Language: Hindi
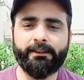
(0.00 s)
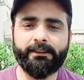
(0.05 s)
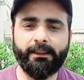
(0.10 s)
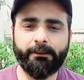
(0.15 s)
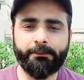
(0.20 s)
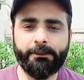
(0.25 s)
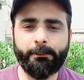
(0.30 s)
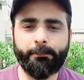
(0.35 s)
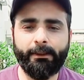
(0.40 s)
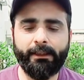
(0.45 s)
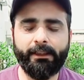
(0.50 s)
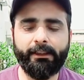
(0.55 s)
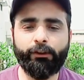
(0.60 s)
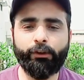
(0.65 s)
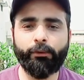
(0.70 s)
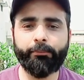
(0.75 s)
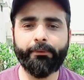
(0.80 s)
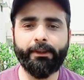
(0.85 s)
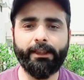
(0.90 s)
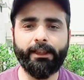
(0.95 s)
सबसे पहले
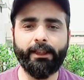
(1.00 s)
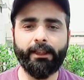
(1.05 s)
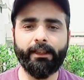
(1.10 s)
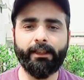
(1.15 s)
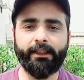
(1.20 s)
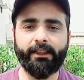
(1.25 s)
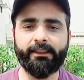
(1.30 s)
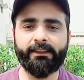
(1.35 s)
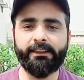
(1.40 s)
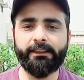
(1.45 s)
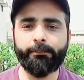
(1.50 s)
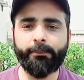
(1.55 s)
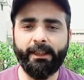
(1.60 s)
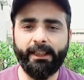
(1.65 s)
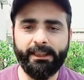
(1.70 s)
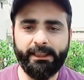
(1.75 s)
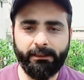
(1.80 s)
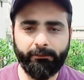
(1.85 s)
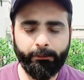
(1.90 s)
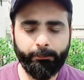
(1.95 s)
तो हमने क्या करना है जिस
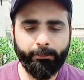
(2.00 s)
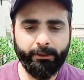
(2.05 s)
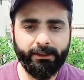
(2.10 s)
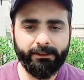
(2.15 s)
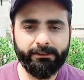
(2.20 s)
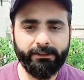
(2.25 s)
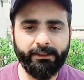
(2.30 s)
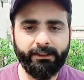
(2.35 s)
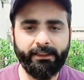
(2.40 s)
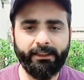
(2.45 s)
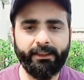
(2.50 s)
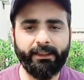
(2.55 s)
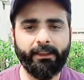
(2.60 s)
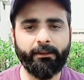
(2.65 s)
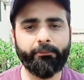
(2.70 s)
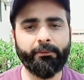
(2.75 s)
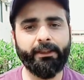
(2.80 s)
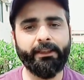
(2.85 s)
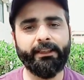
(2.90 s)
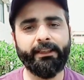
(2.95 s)
भाई से भी बर्ड्स लेने हैं
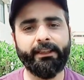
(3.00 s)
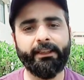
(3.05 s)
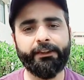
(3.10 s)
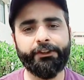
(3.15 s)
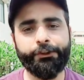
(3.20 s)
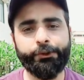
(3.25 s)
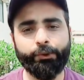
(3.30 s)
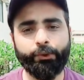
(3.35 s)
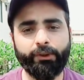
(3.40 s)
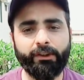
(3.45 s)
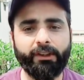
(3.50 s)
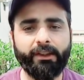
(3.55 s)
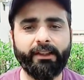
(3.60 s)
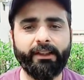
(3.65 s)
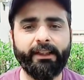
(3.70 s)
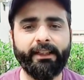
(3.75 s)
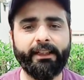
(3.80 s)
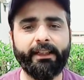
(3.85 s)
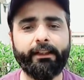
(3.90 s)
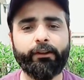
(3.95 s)
हमने ये श्योर
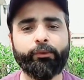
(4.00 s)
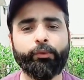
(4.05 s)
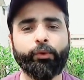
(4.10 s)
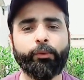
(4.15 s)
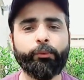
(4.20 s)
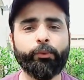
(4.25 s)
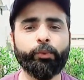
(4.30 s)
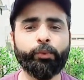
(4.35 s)
करना है कि वो